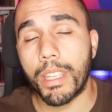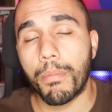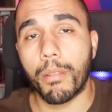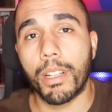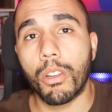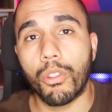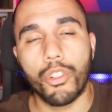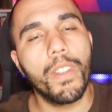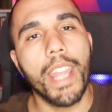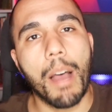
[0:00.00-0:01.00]
sempre come al solito
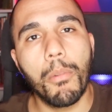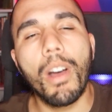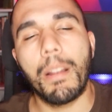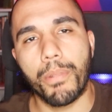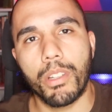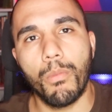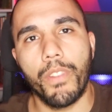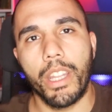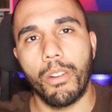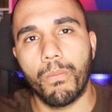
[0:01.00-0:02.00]
ci vediamo al prossimo
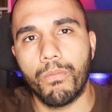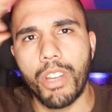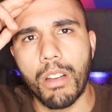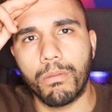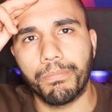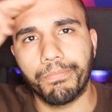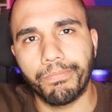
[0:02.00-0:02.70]
video. Ciao!